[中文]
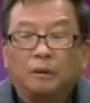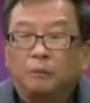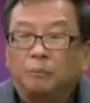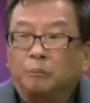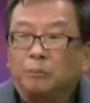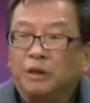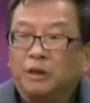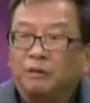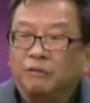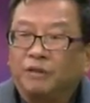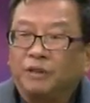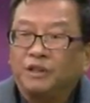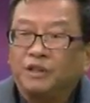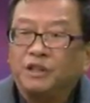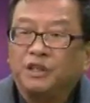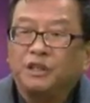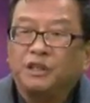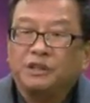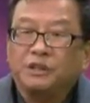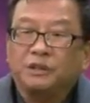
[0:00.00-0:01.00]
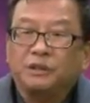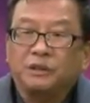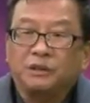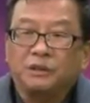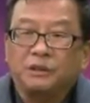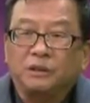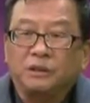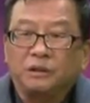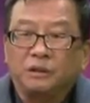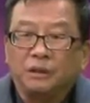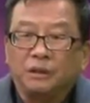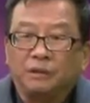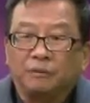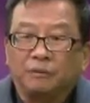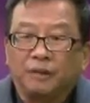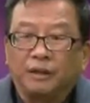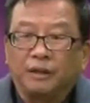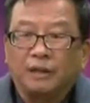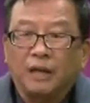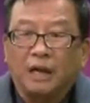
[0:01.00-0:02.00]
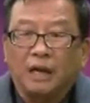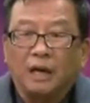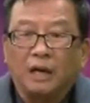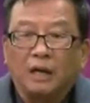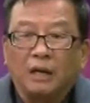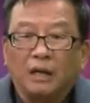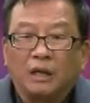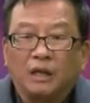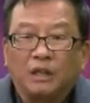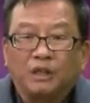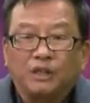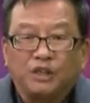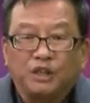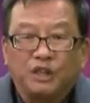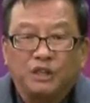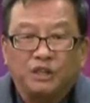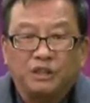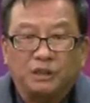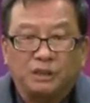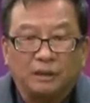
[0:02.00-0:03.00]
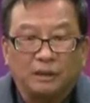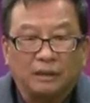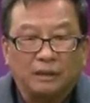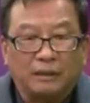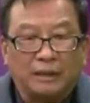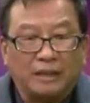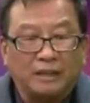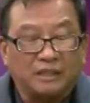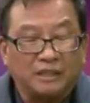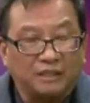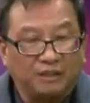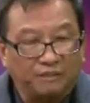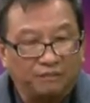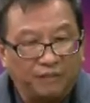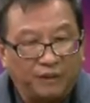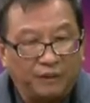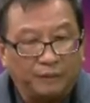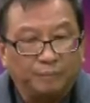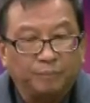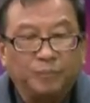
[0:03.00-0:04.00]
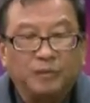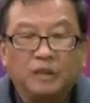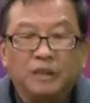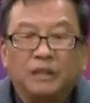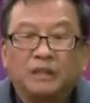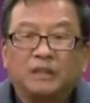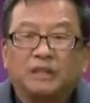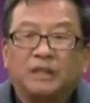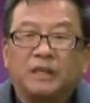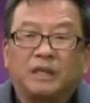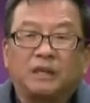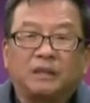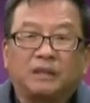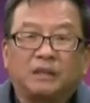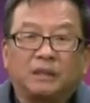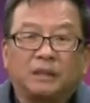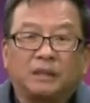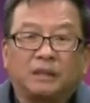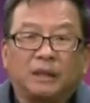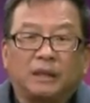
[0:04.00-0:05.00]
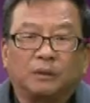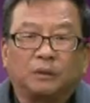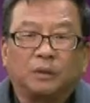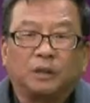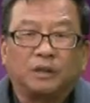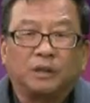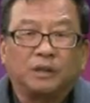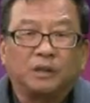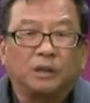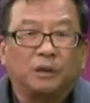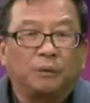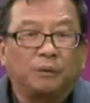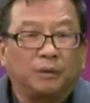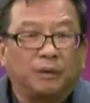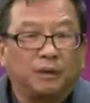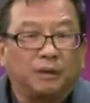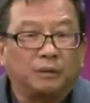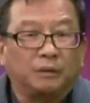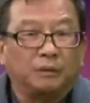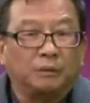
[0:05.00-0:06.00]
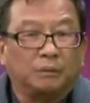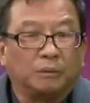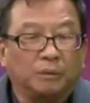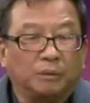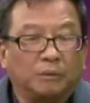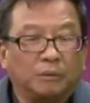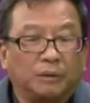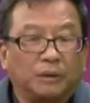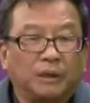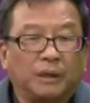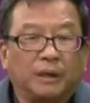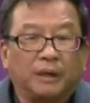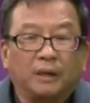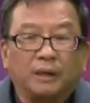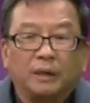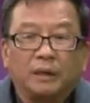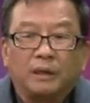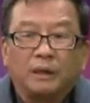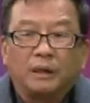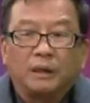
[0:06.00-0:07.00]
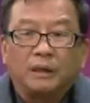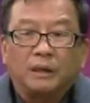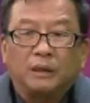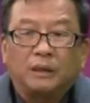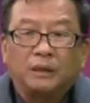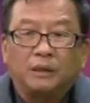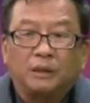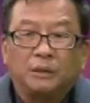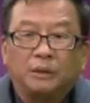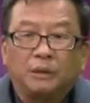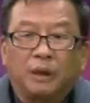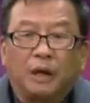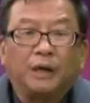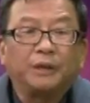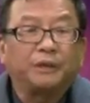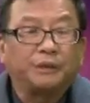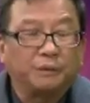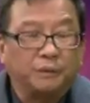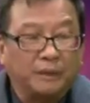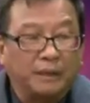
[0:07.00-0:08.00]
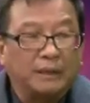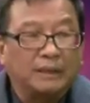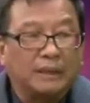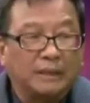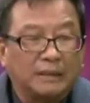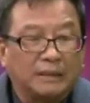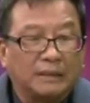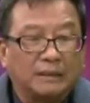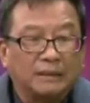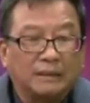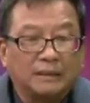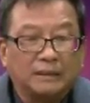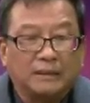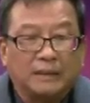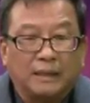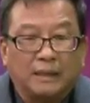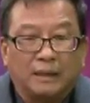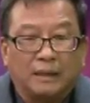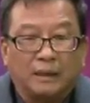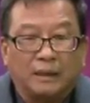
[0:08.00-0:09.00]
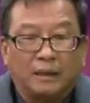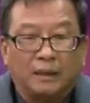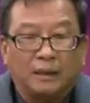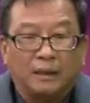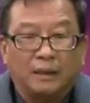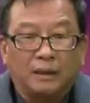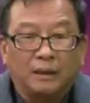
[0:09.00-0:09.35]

梅兰芳坚持自己是因为他坚持着他勤奋，坚持着他对社会的一种贡献。一九二九年，他曾经在